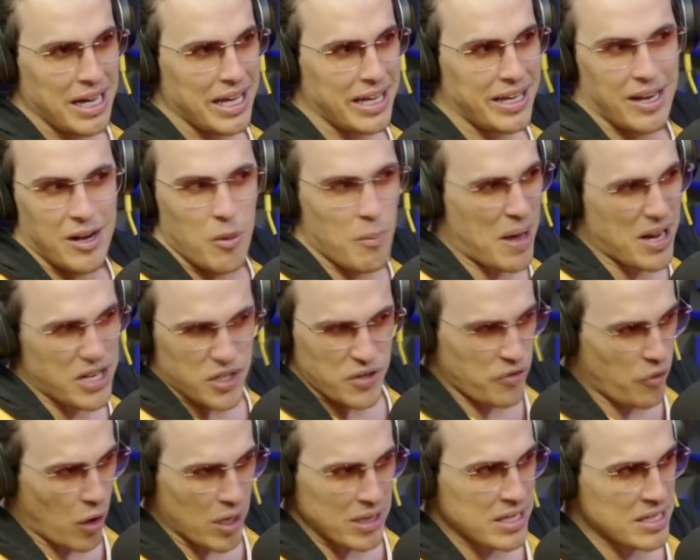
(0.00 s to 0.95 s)
Ele é o mais
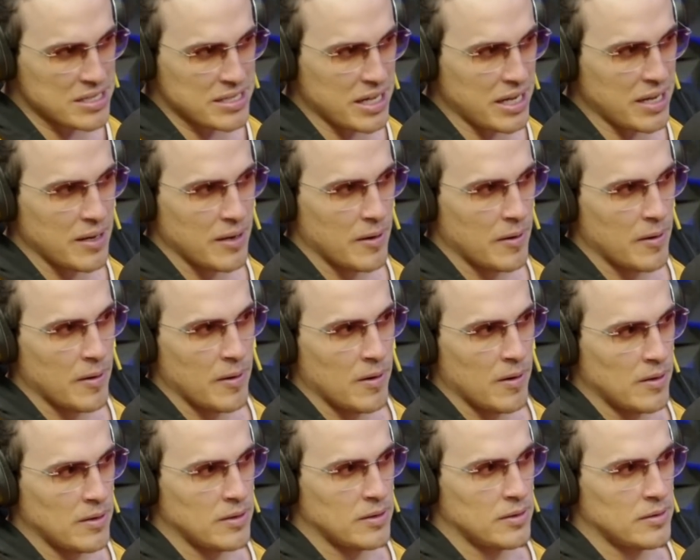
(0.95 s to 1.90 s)
foda, Ele tá sabe? fazendo
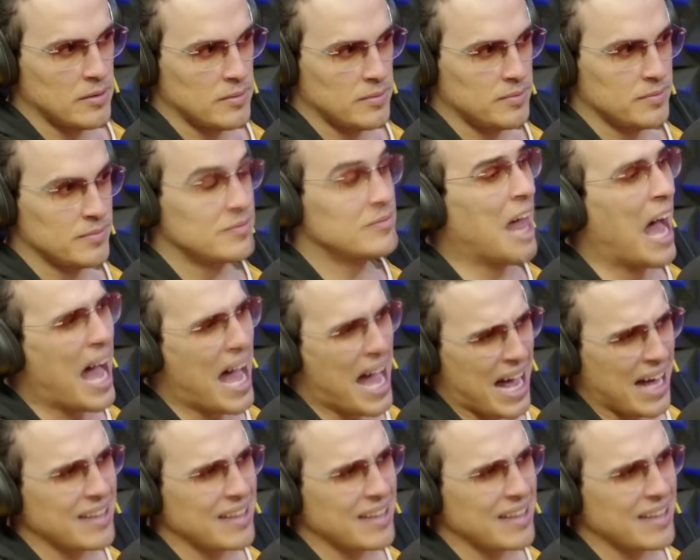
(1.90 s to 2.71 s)
podcast também. Eu tá, acho que ele é o